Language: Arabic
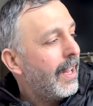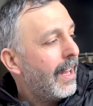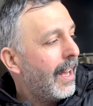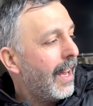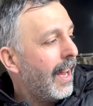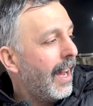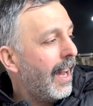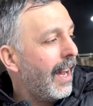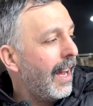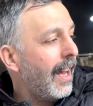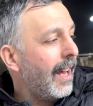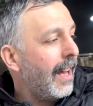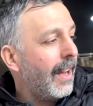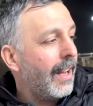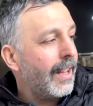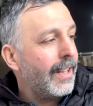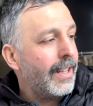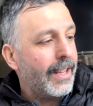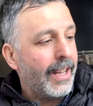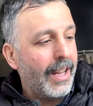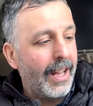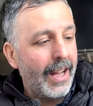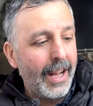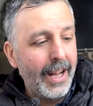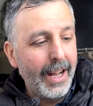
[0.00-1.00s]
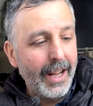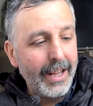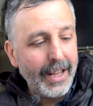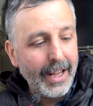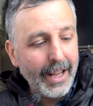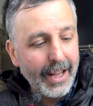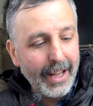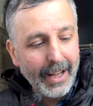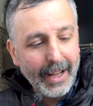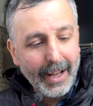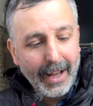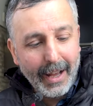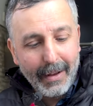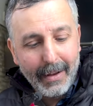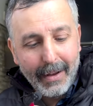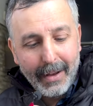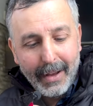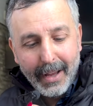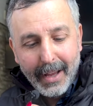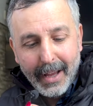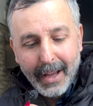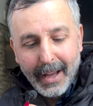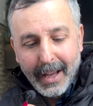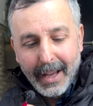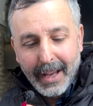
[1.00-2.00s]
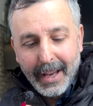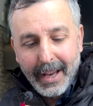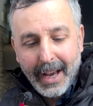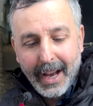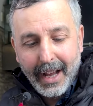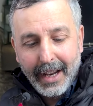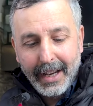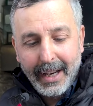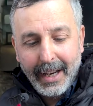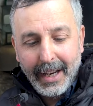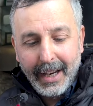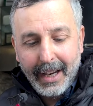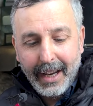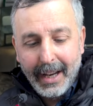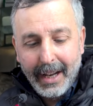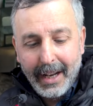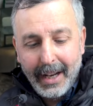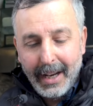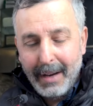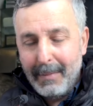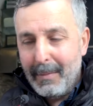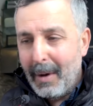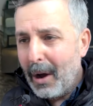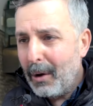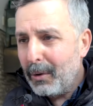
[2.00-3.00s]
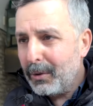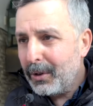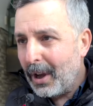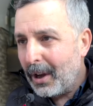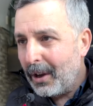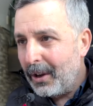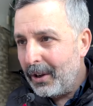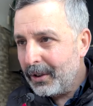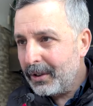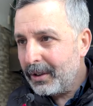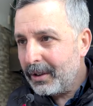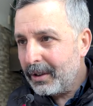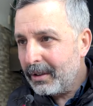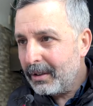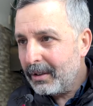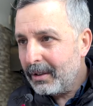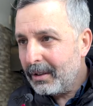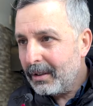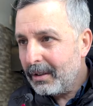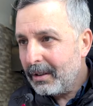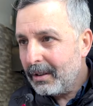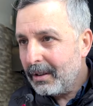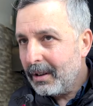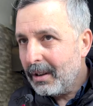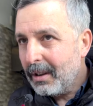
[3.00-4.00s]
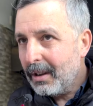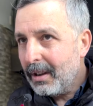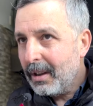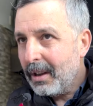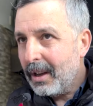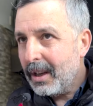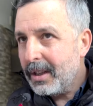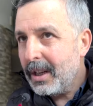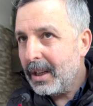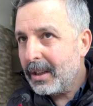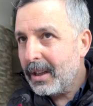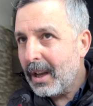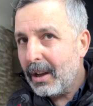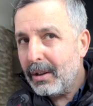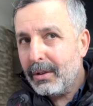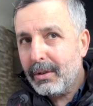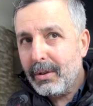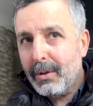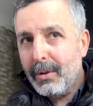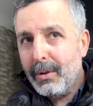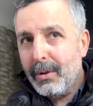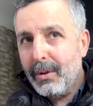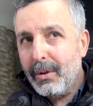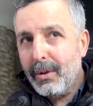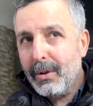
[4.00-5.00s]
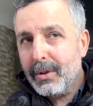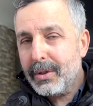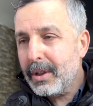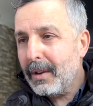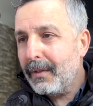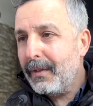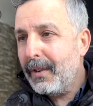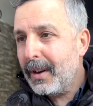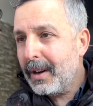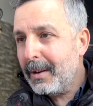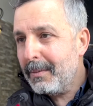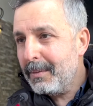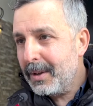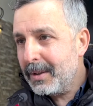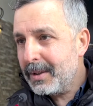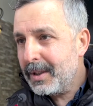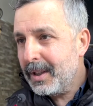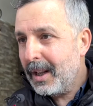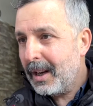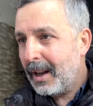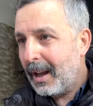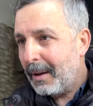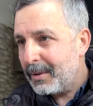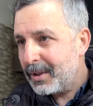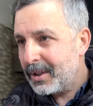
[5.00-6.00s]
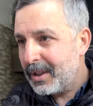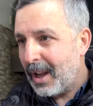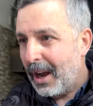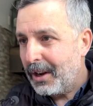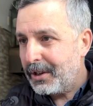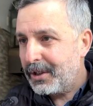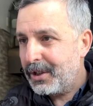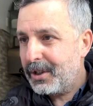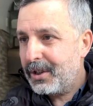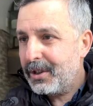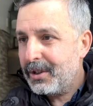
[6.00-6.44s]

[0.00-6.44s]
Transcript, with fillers: هذا هذا يعني اللي معه ضغط اذا ضغطه صفر بصير 15